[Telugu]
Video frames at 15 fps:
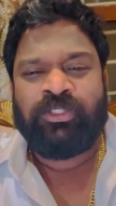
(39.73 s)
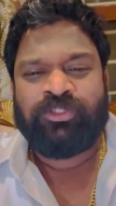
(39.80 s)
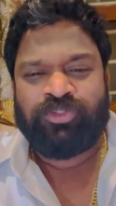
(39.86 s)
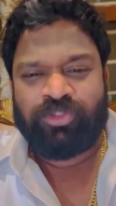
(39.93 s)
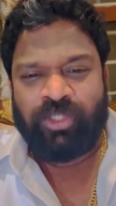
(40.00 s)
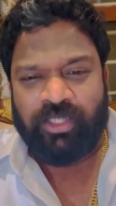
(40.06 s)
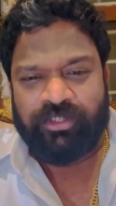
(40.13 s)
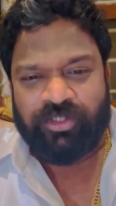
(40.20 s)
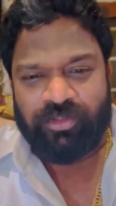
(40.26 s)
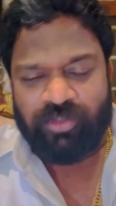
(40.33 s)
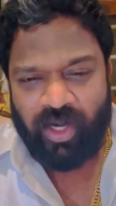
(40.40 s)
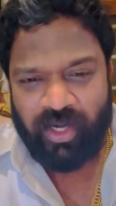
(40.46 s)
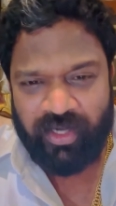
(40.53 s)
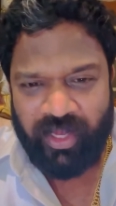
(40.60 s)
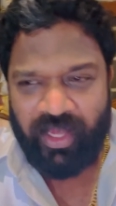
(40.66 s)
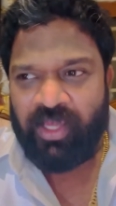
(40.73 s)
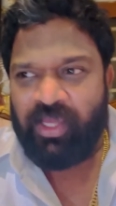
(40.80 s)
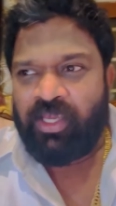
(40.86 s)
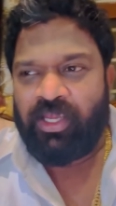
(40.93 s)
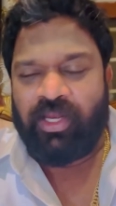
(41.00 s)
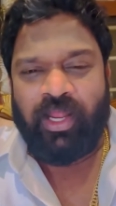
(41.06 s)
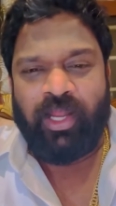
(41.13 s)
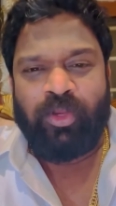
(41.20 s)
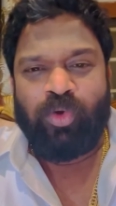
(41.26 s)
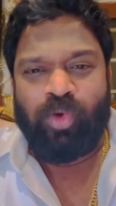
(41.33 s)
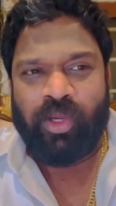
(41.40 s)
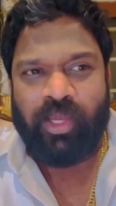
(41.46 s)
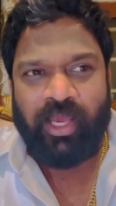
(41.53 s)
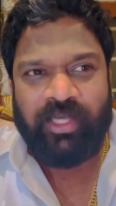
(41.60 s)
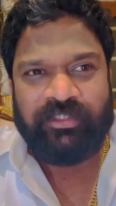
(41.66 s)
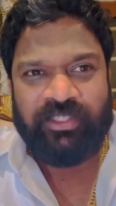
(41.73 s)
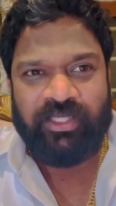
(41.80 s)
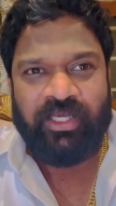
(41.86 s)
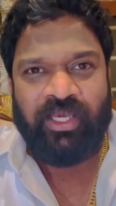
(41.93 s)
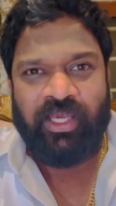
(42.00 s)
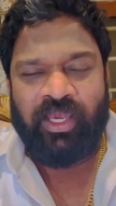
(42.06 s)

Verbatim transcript: సుజనా చౌదరి అంటే వీళ్ళు నలుగురు కలిసి